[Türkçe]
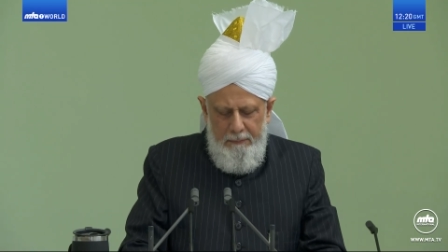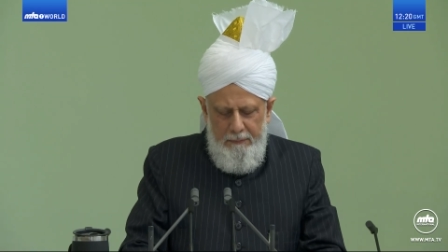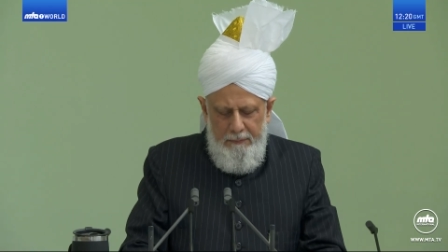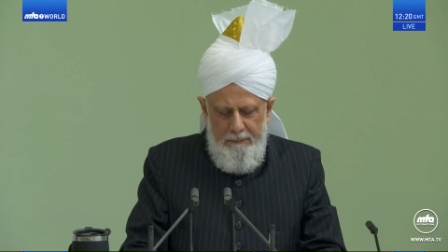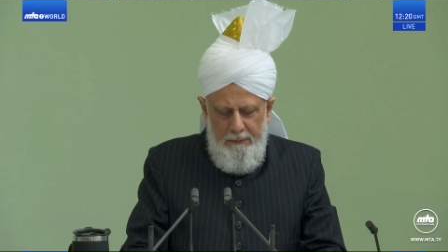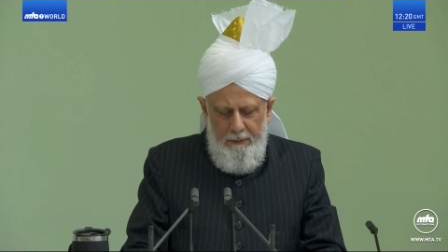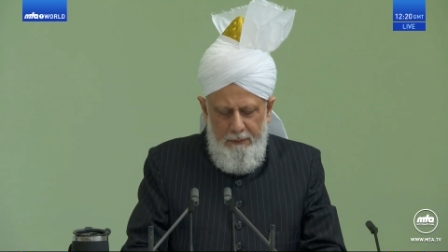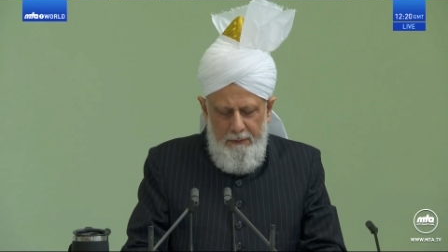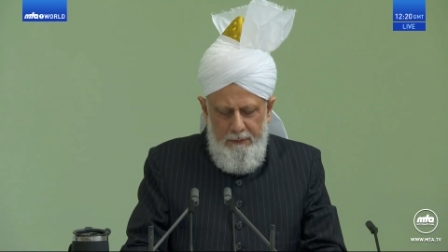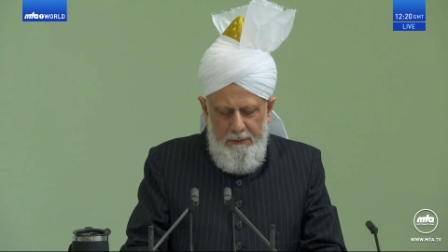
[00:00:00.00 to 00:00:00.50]

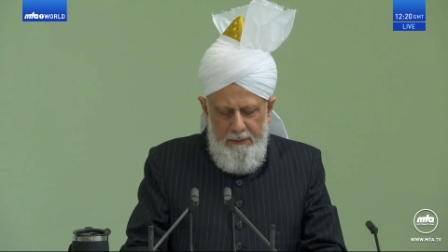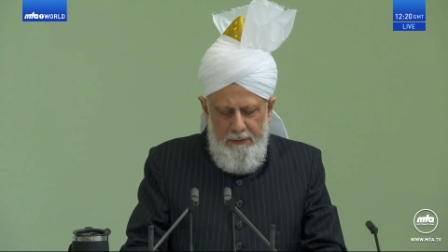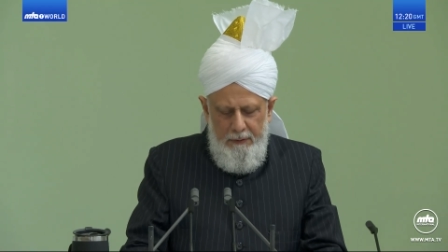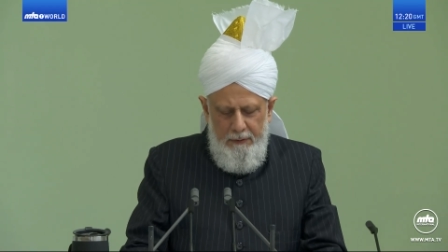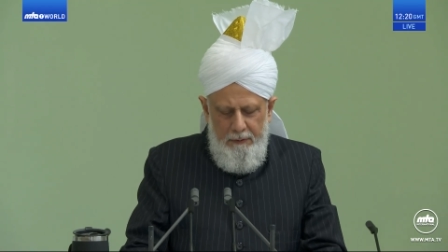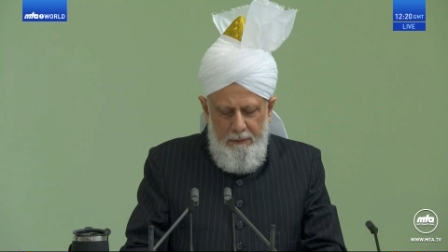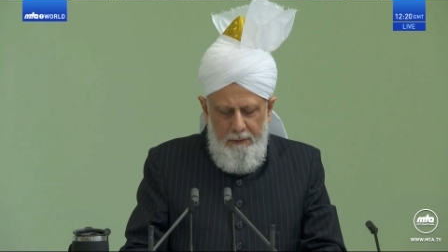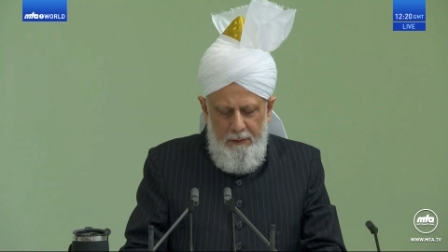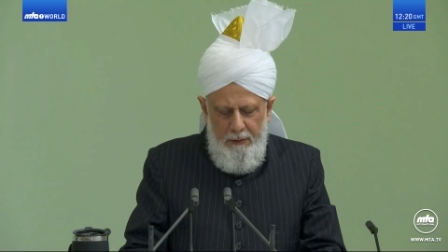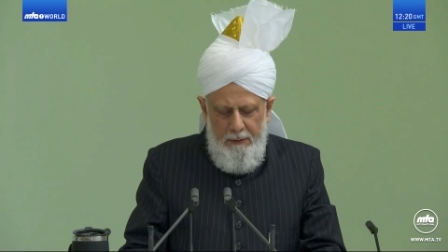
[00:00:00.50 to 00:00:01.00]
Benu
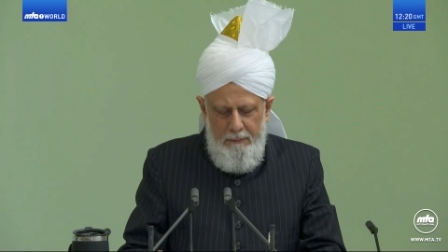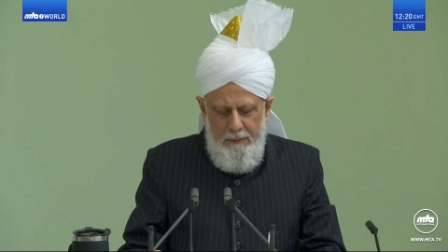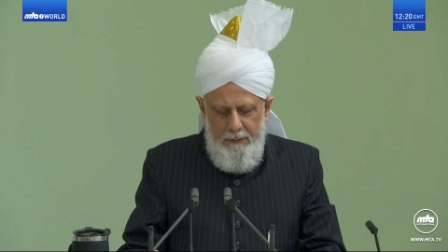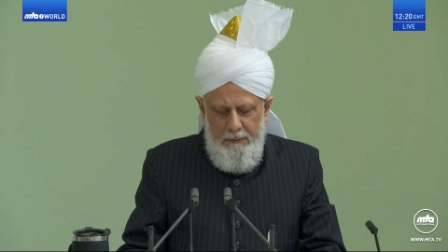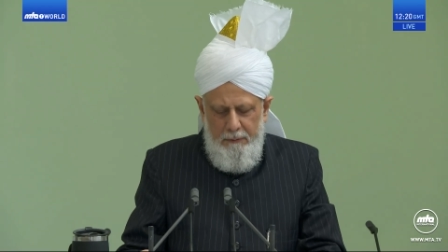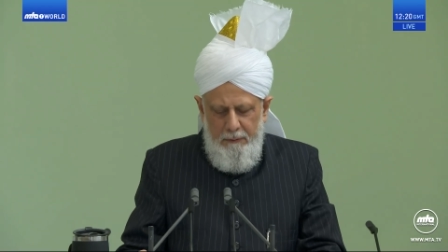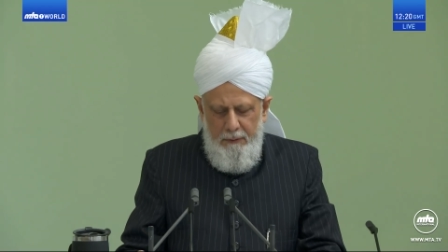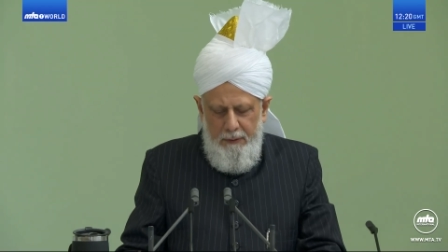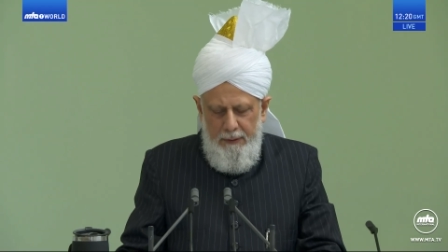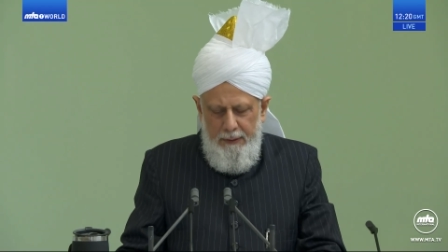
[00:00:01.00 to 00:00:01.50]

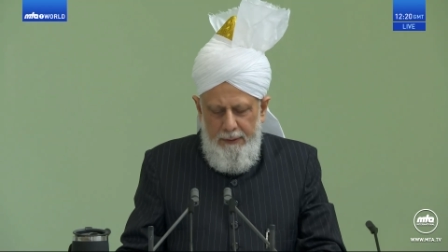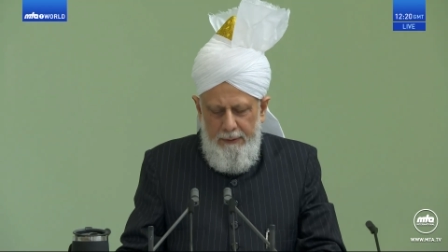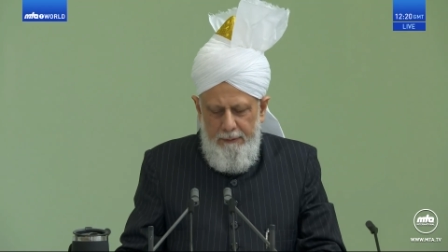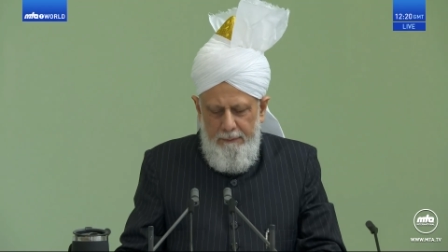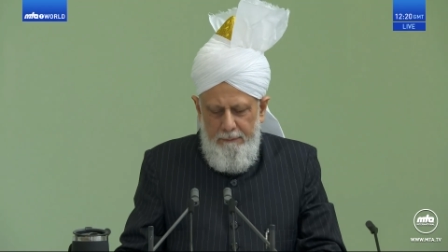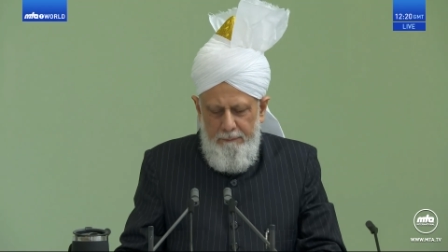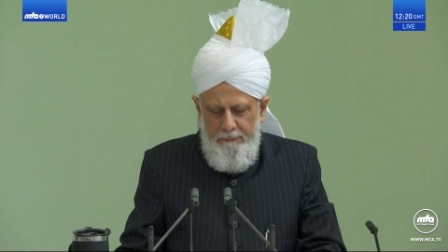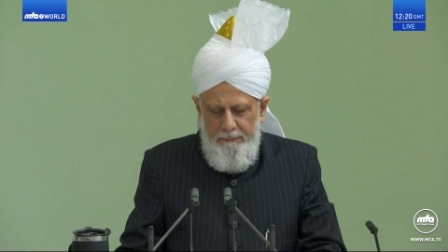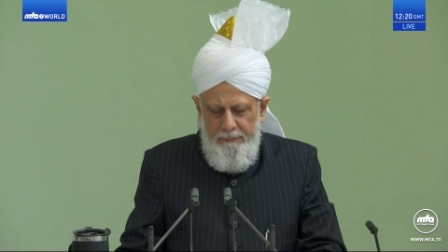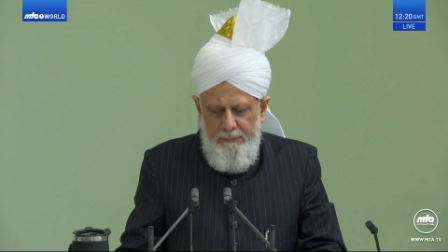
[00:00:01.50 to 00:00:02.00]
Nadir
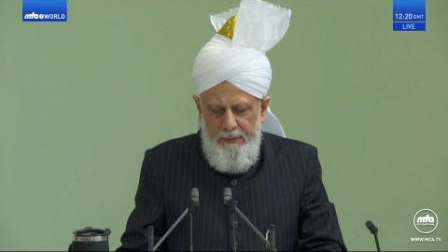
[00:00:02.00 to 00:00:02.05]
de